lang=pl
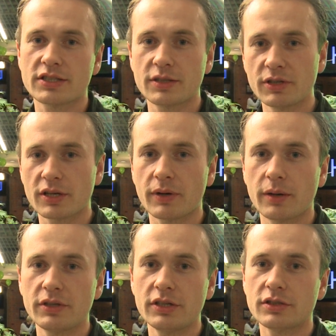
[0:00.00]
z tymi
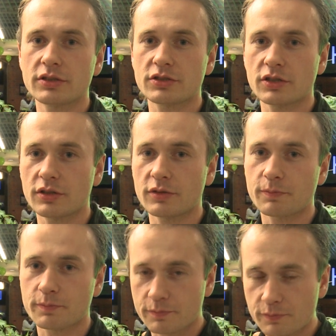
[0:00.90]
rybami
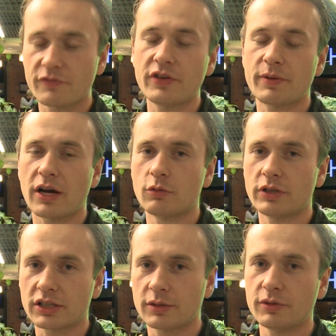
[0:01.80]
wybrał
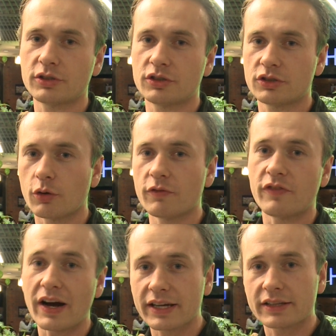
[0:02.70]
jak gdyby tą
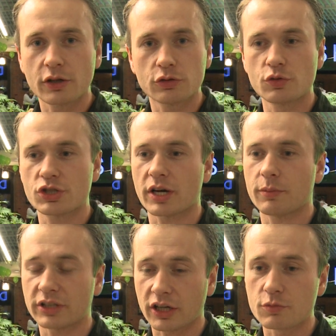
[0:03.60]
wagę tego tuńczyka,
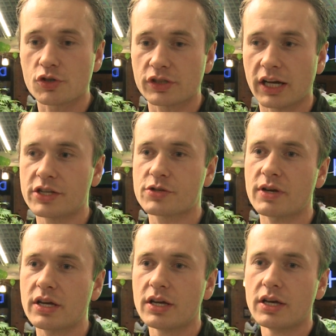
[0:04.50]
bo taką
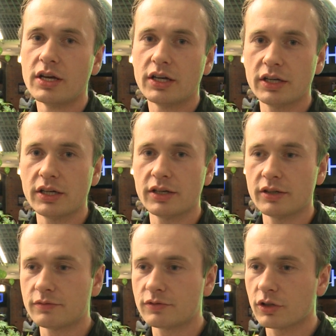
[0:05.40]
żądaliśmy.
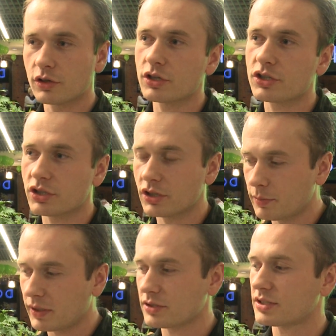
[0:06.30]
Yy,
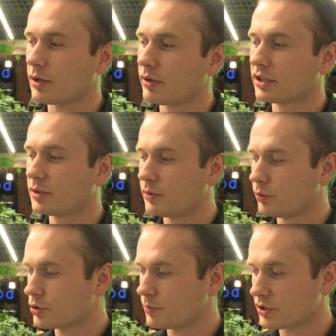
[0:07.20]
ryba została jak gdyby
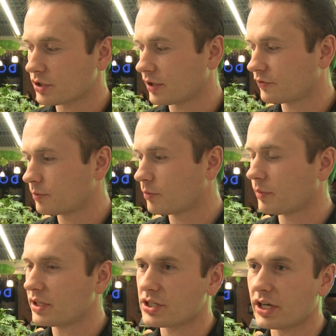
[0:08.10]
uśmiercona w tym
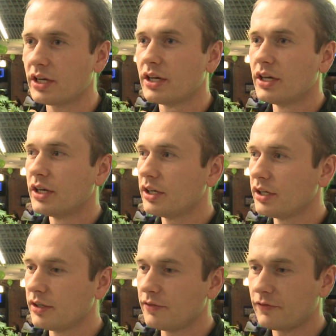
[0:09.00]
momencie. Yy,
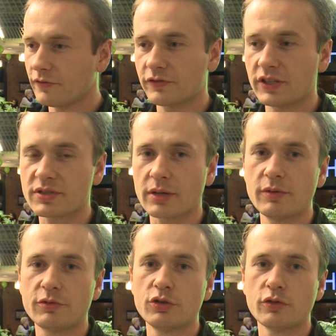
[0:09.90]
w tym
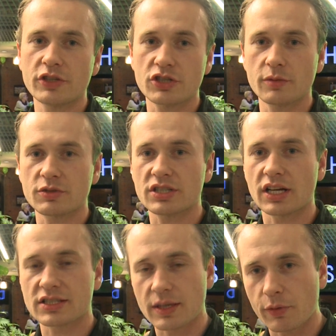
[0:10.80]
samym dniu wieczorem
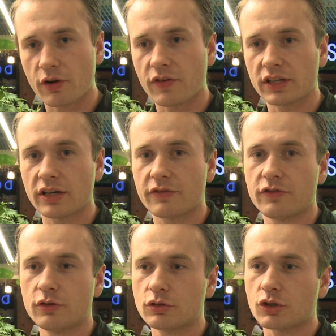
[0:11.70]
została zapakowana w
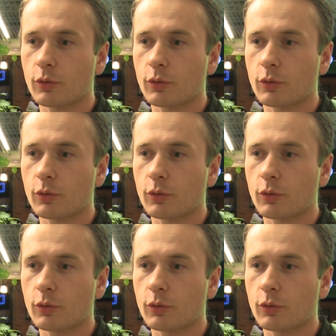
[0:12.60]
lód,